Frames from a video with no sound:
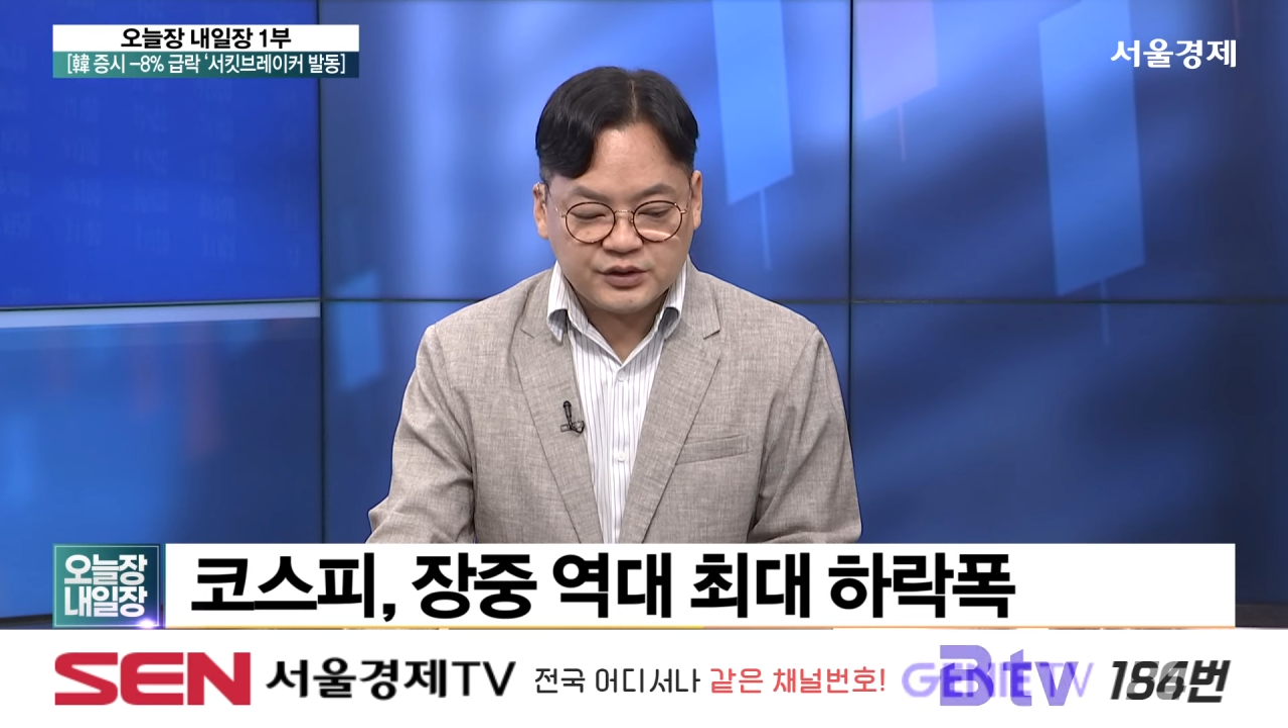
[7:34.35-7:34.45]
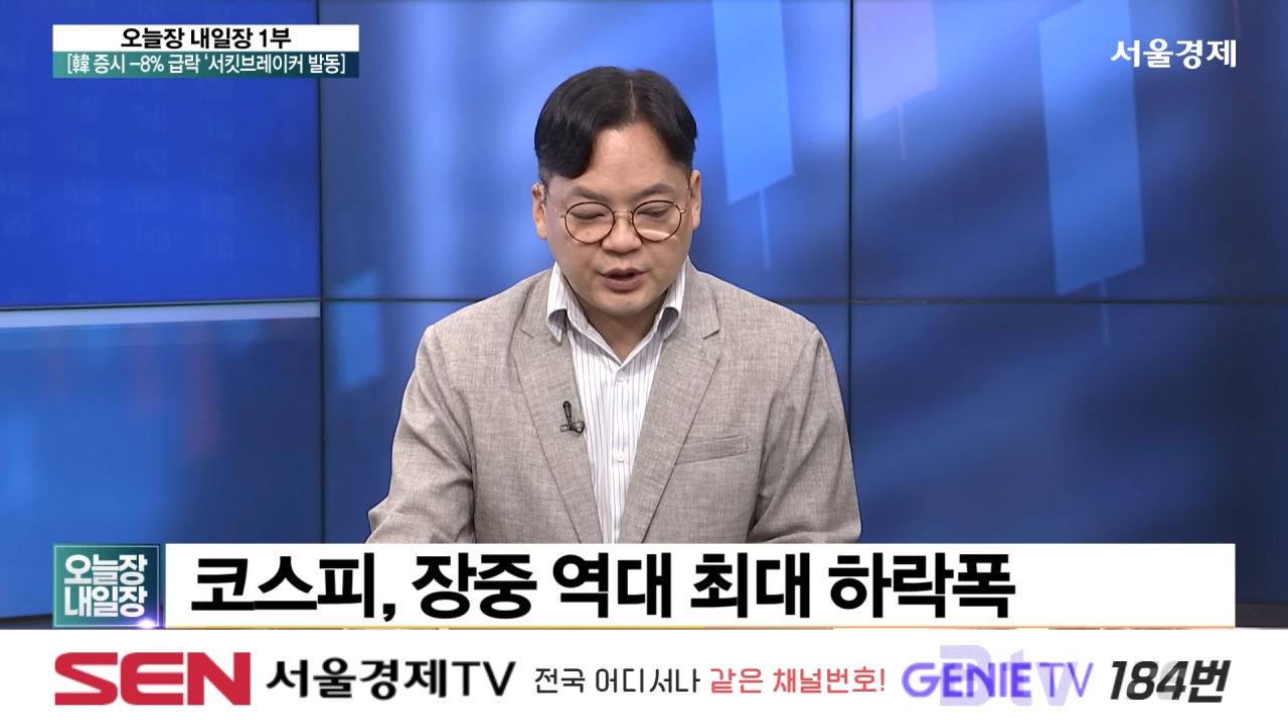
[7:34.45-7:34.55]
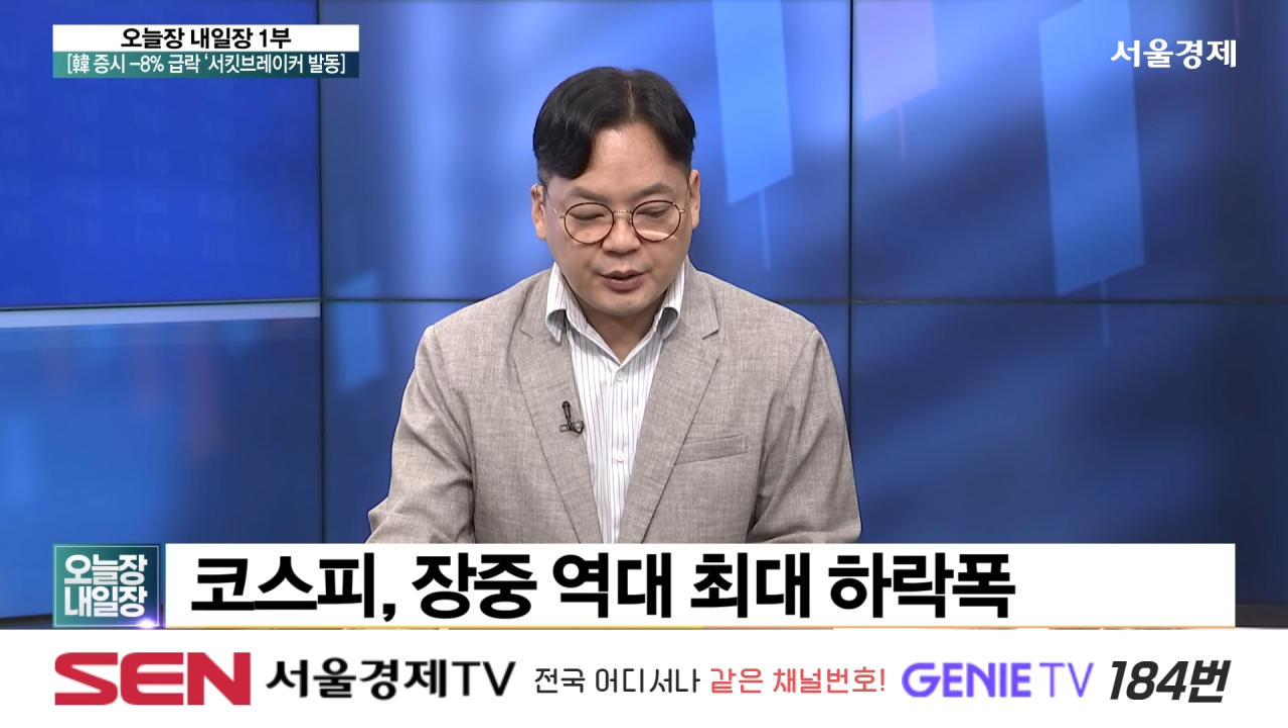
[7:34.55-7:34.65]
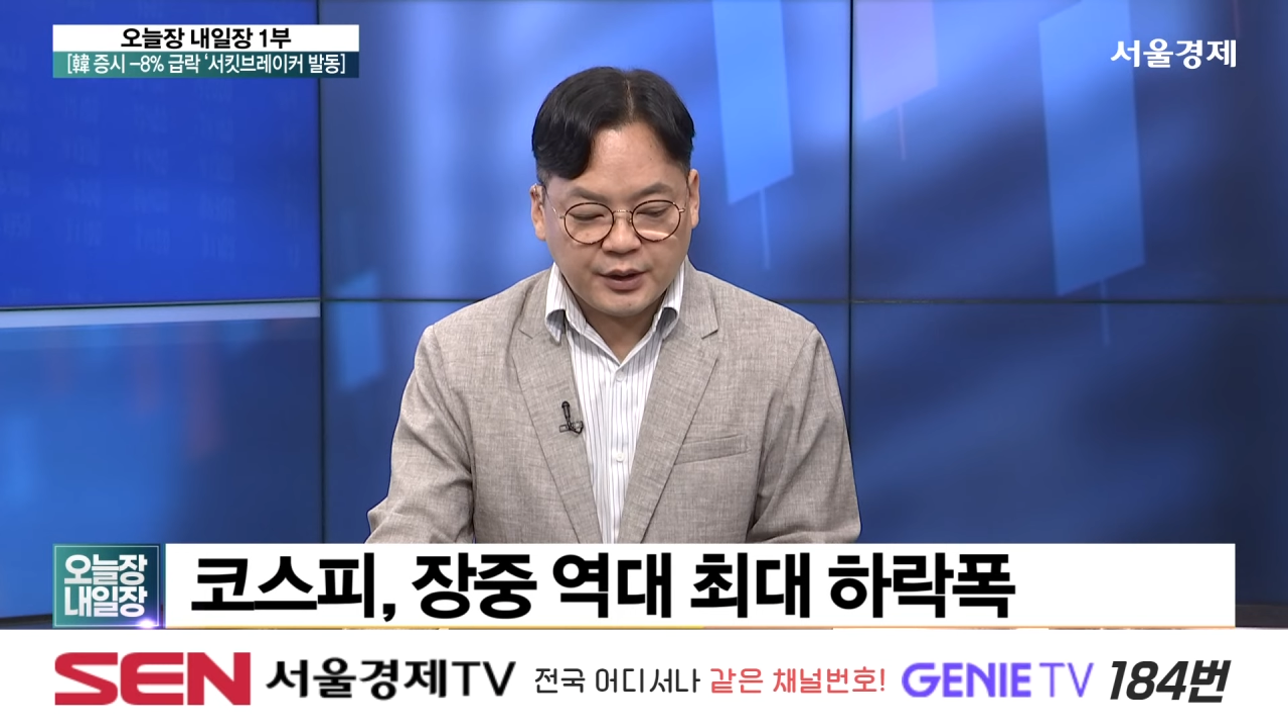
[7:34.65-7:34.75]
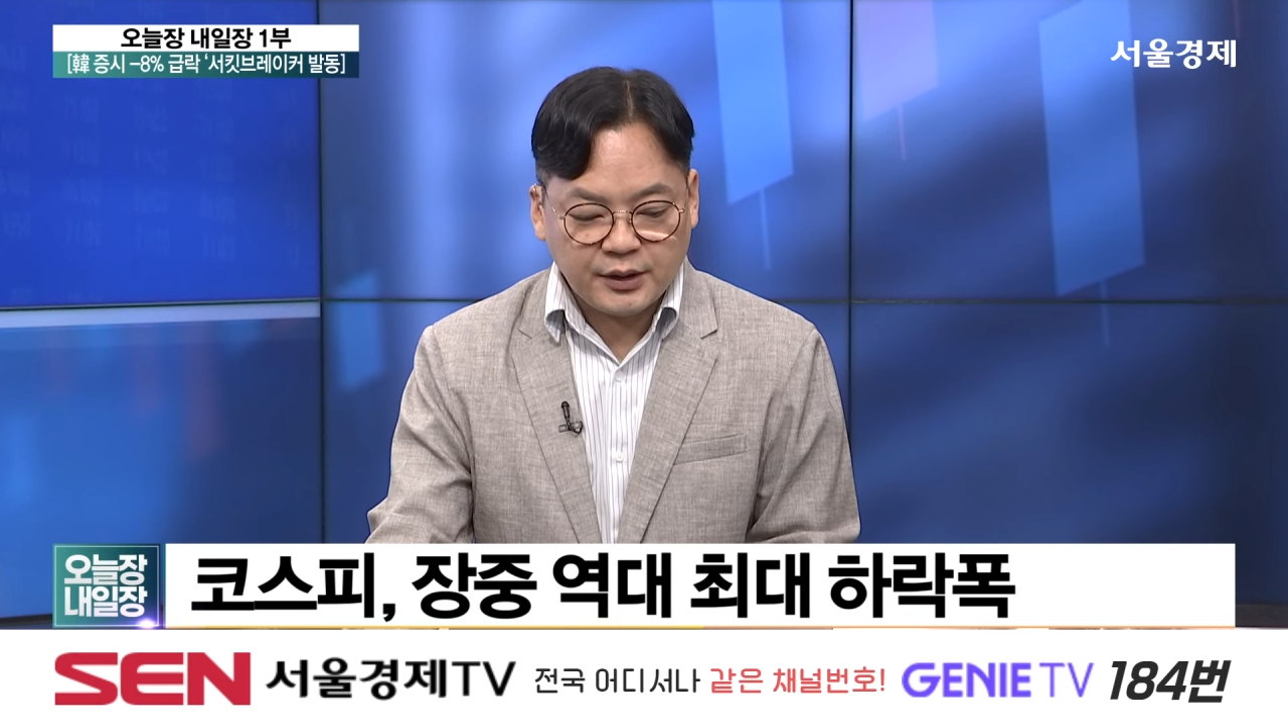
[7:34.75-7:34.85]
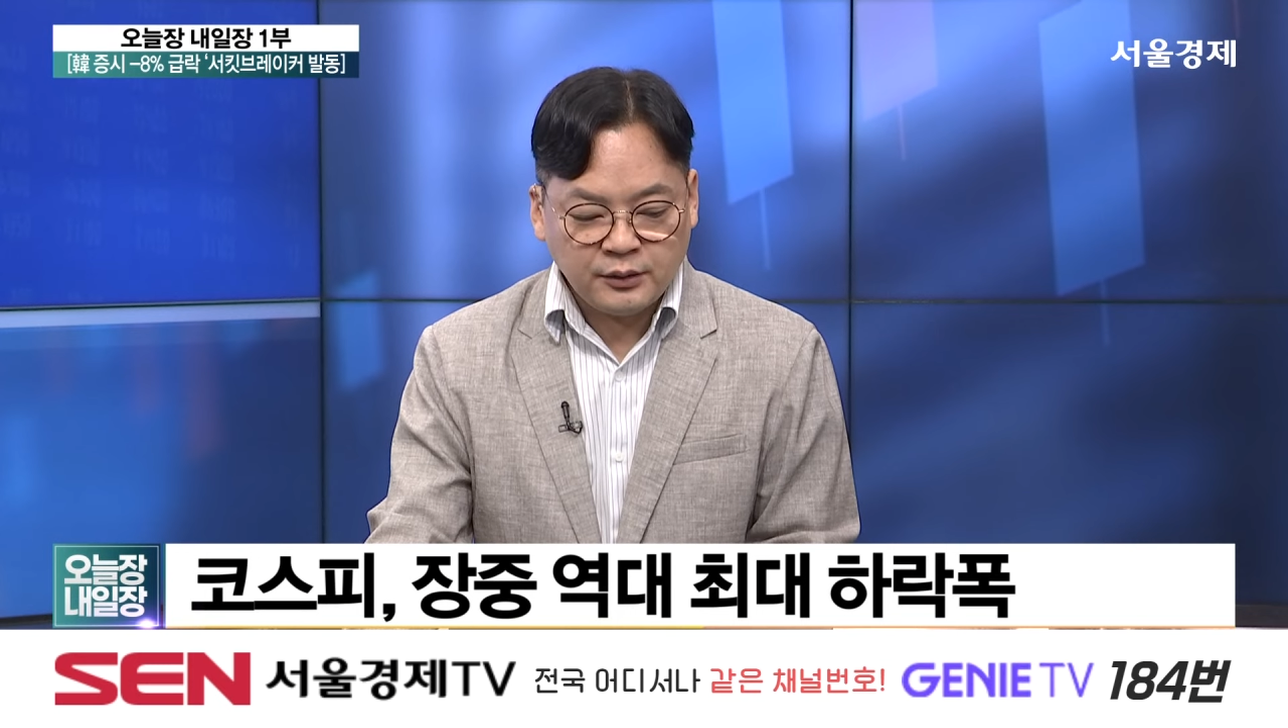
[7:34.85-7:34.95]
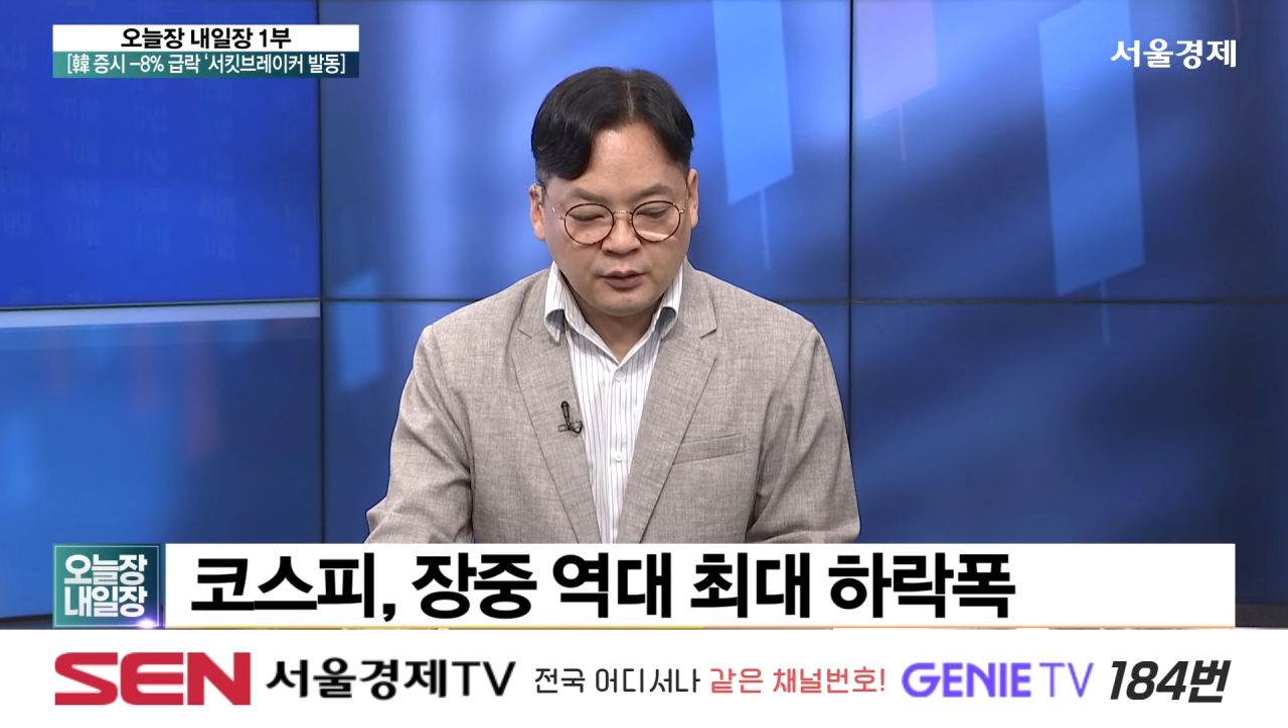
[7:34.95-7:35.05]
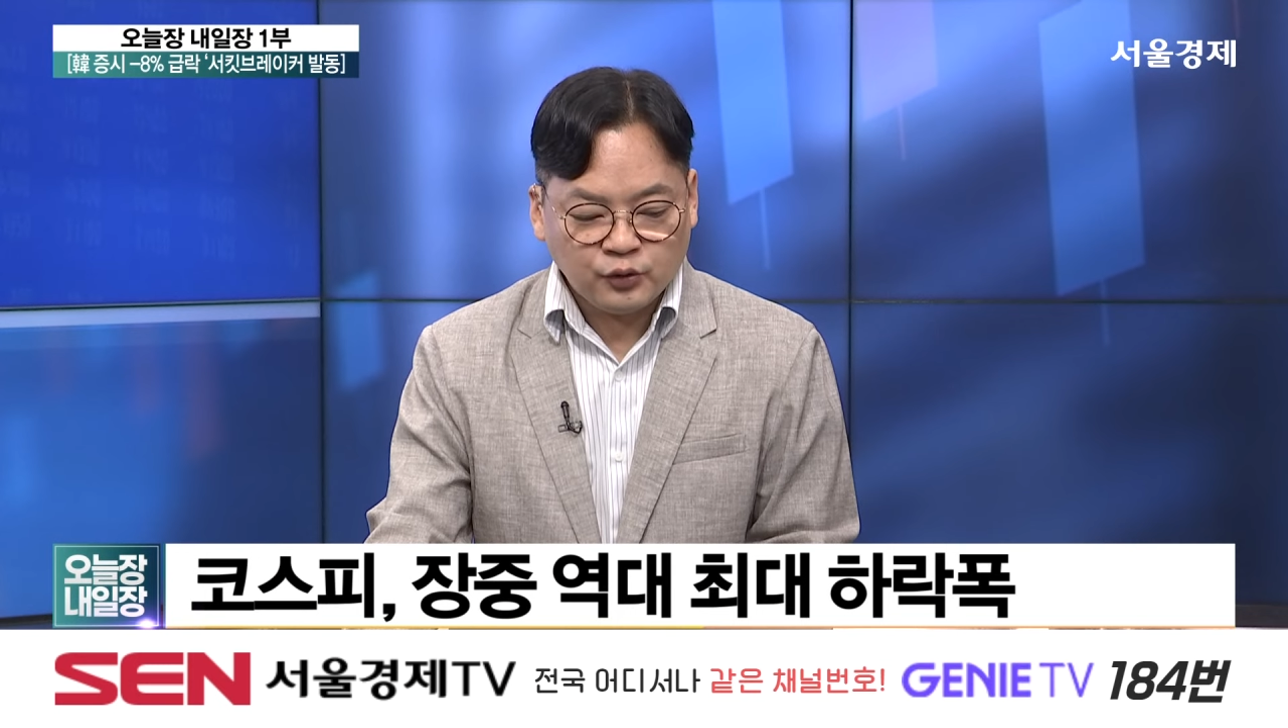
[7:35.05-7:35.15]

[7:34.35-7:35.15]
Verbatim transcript: 제외한